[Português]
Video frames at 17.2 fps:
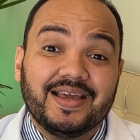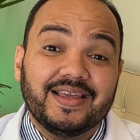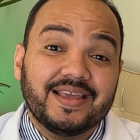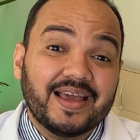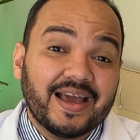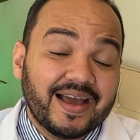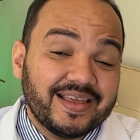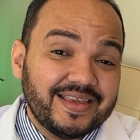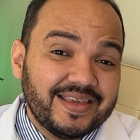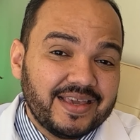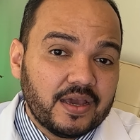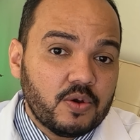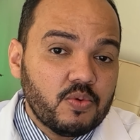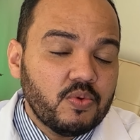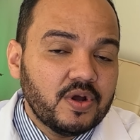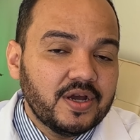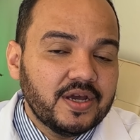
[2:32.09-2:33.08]
E aí é
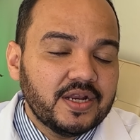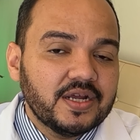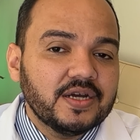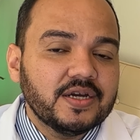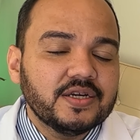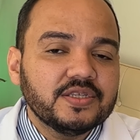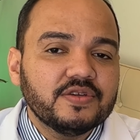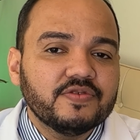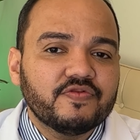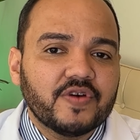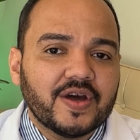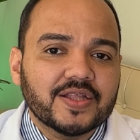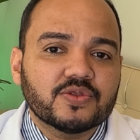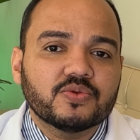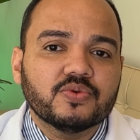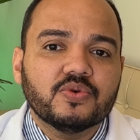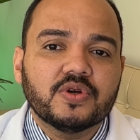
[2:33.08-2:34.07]
o grande
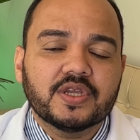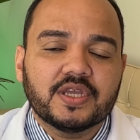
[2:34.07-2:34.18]
fator